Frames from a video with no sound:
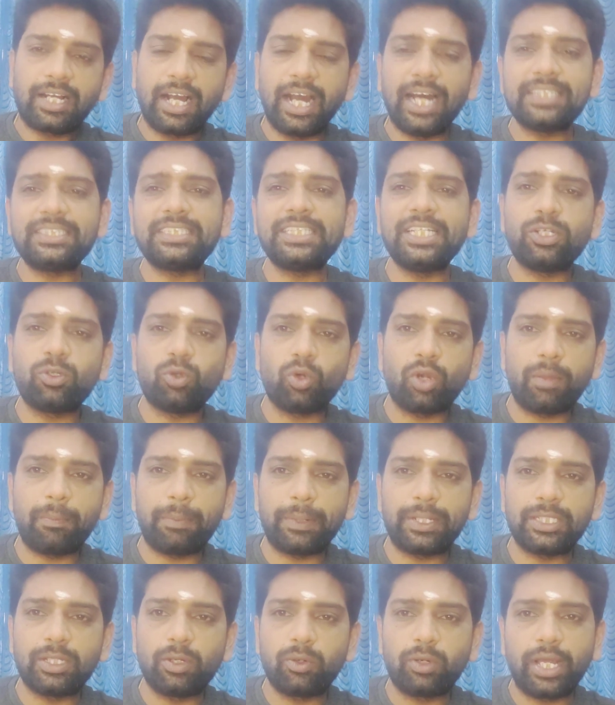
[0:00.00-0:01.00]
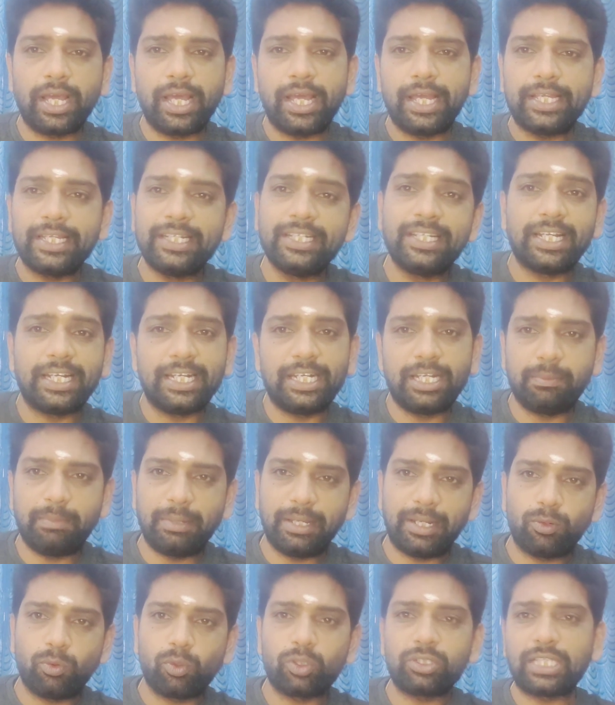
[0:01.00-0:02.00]
காசி கூட பிறந்தவங்க இன்னும் ரெண்டு
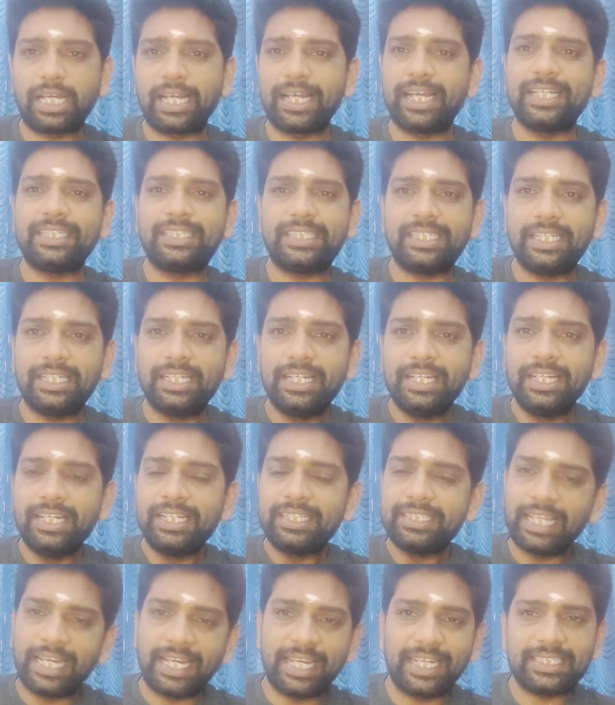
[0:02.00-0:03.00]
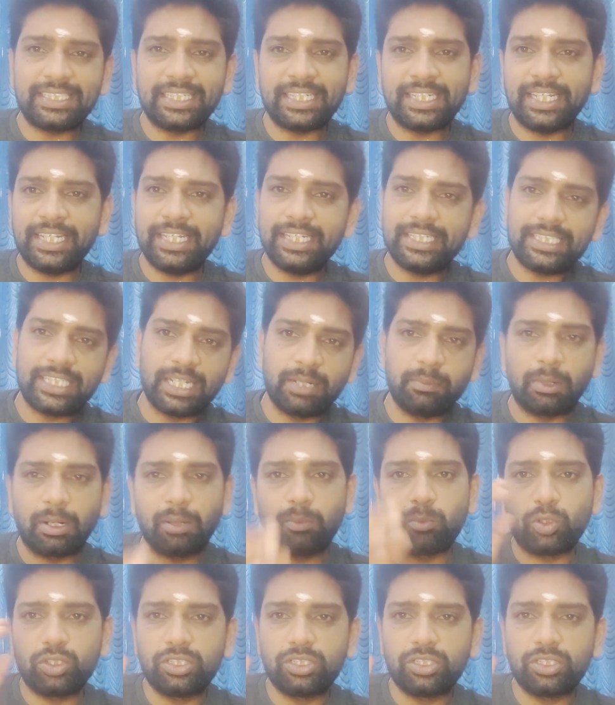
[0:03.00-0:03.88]
பேர் ஒரு தங்கச்சி தங்கச்சிக்கு திருமணம்